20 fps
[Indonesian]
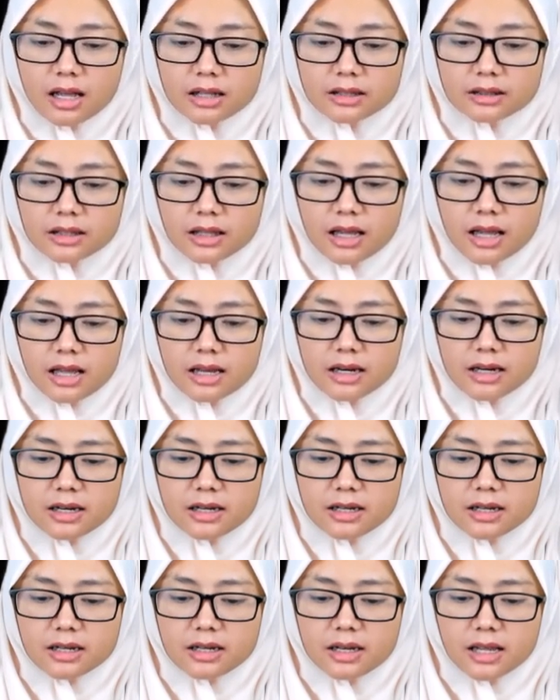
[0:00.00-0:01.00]
tekanan
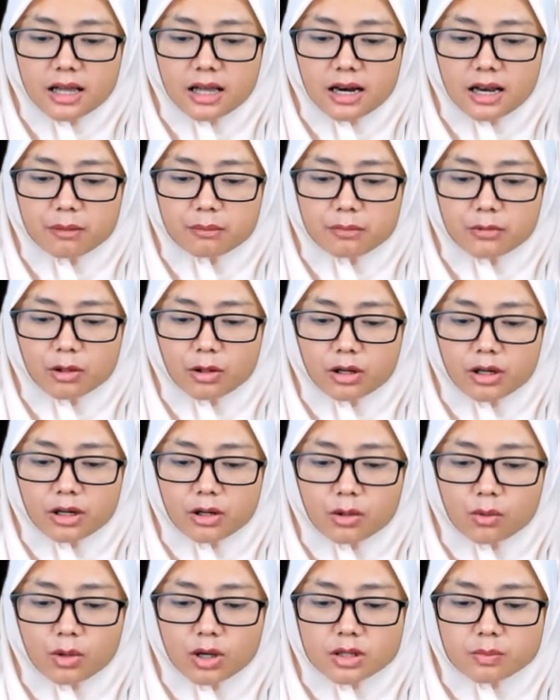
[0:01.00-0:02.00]
yang dialami oleh
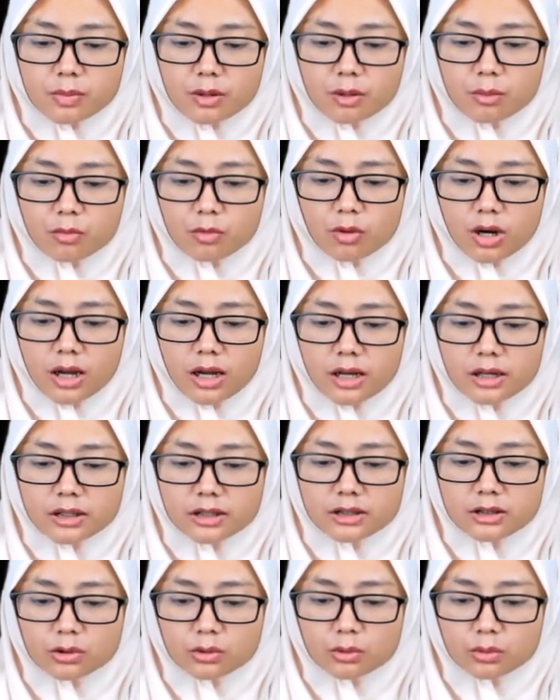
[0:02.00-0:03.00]
luas permukaan
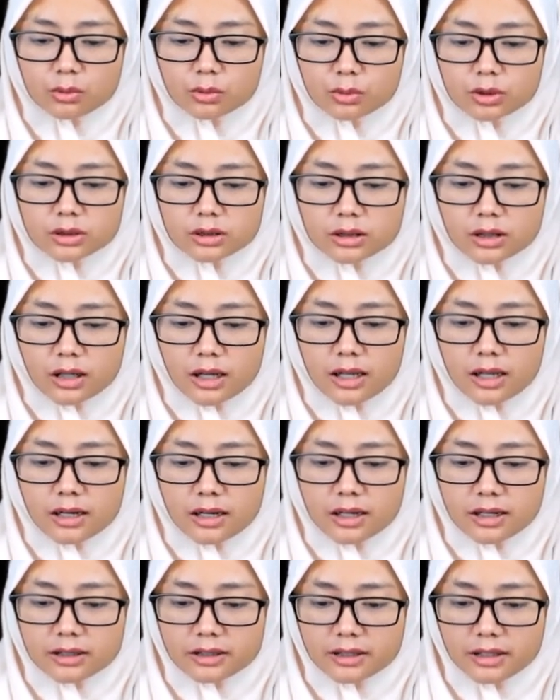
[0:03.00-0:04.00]
itu
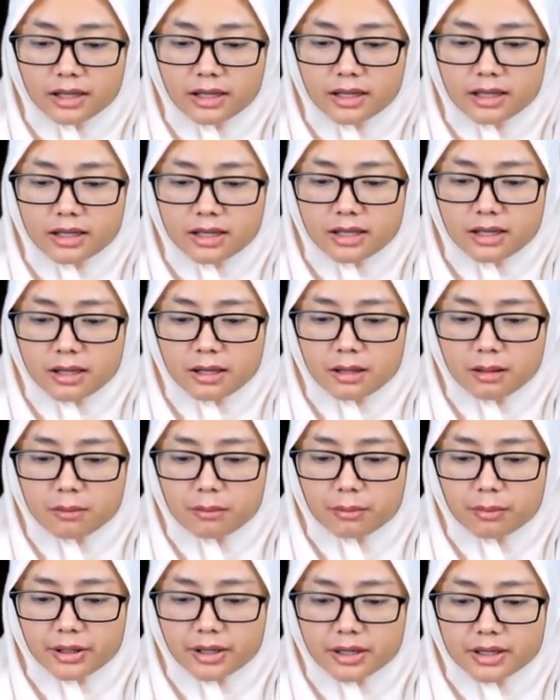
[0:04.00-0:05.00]
tekanannya
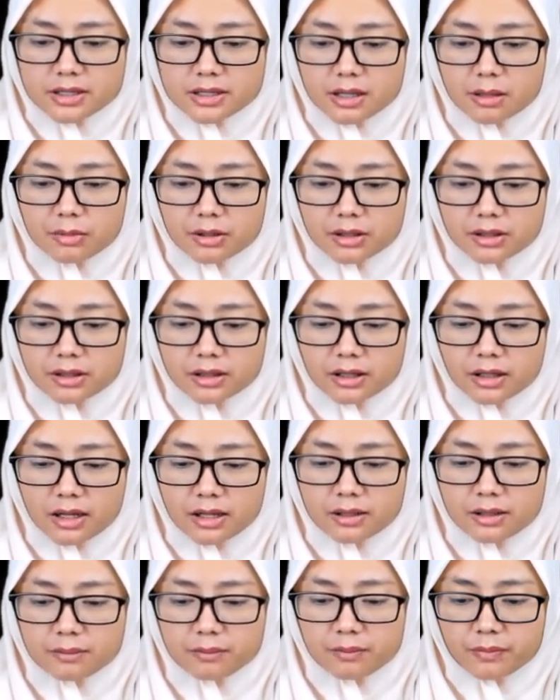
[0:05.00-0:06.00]
P sama
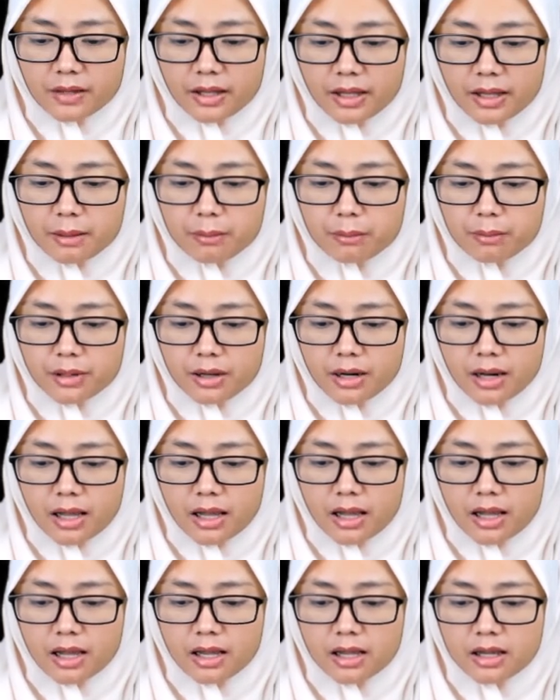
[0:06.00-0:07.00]
dengan F per
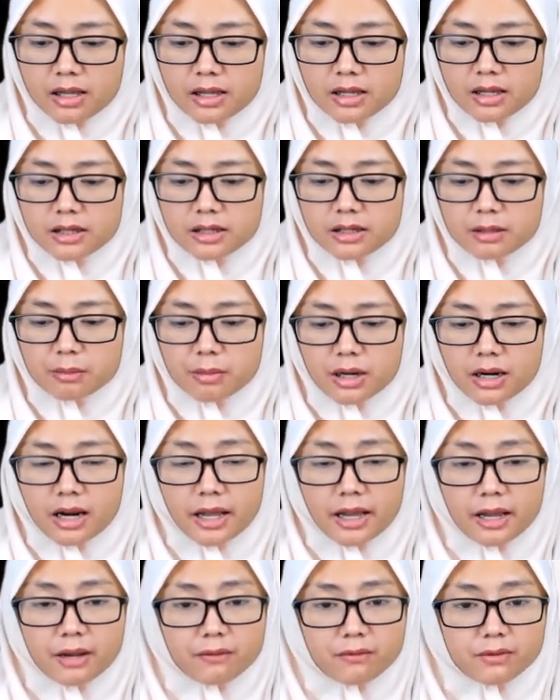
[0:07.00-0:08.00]
A di mana
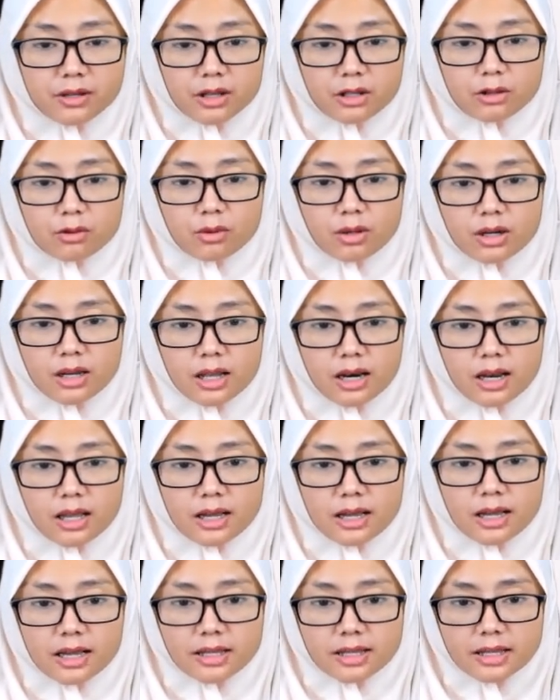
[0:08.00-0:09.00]
F-nya itu adalah
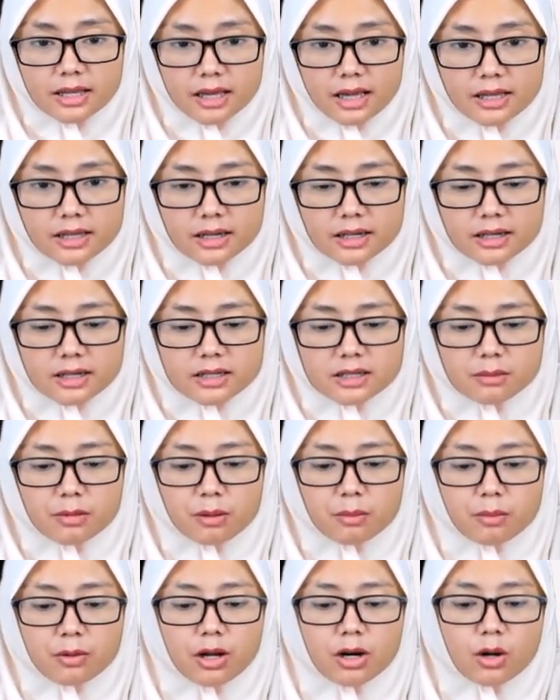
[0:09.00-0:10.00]
gaya yang
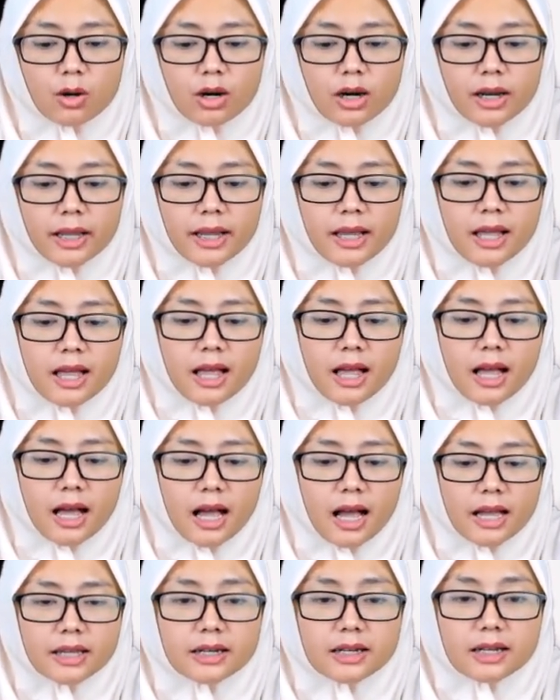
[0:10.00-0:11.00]
disebabkan oleh
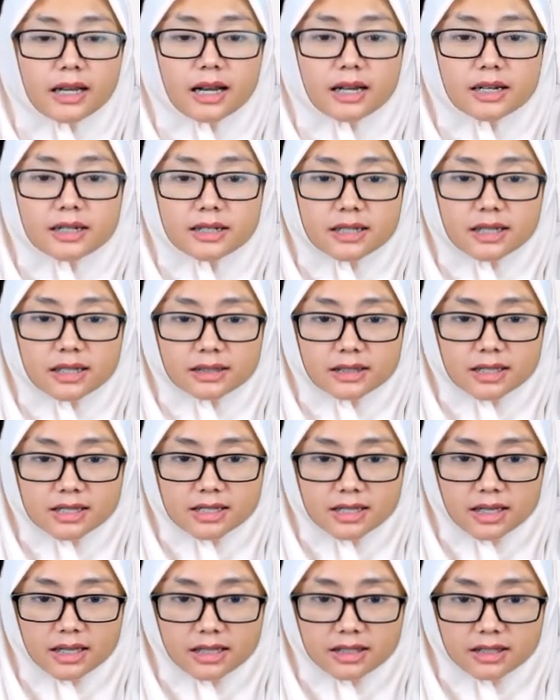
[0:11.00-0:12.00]
air yang ada di
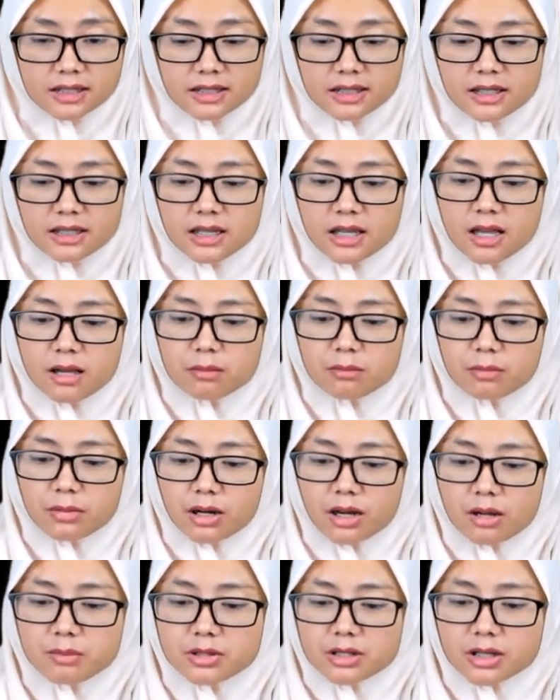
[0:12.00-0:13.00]
atasnya ini
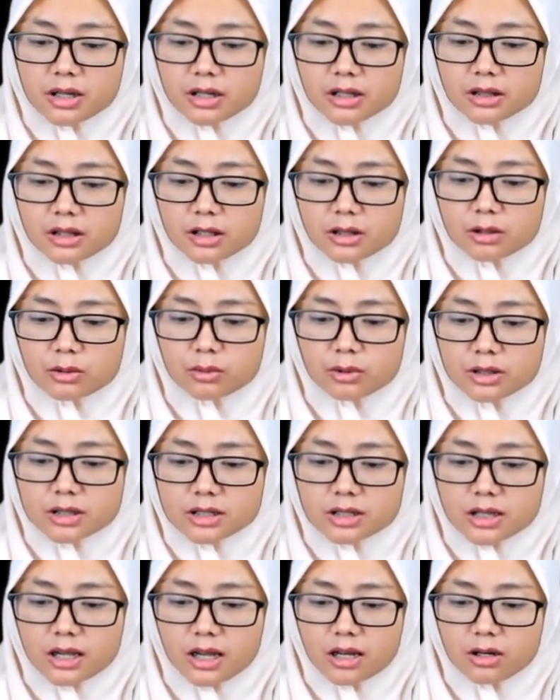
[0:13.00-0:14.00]
maka bisa kita
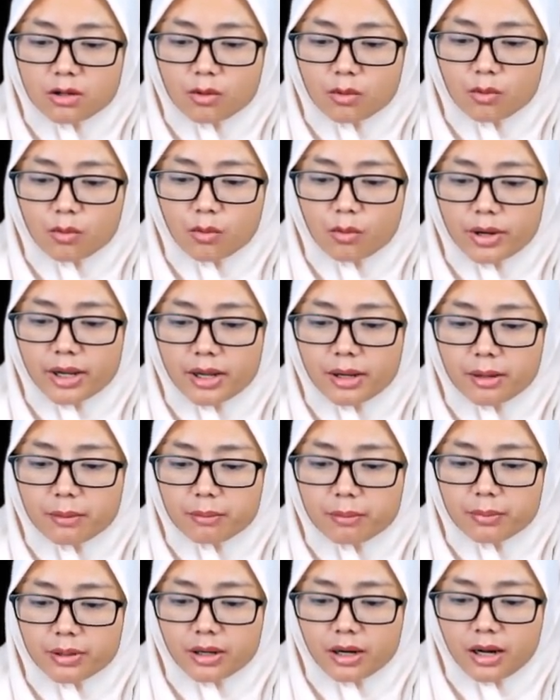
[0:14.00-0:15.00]
tuliskan W
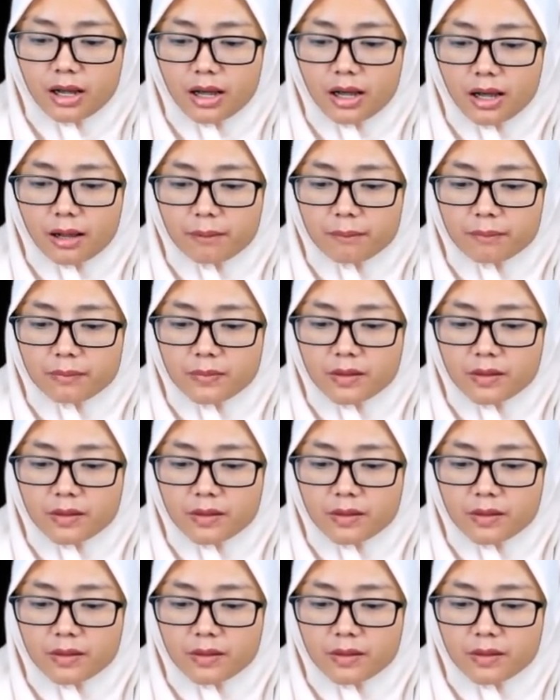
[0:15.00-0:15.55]
per A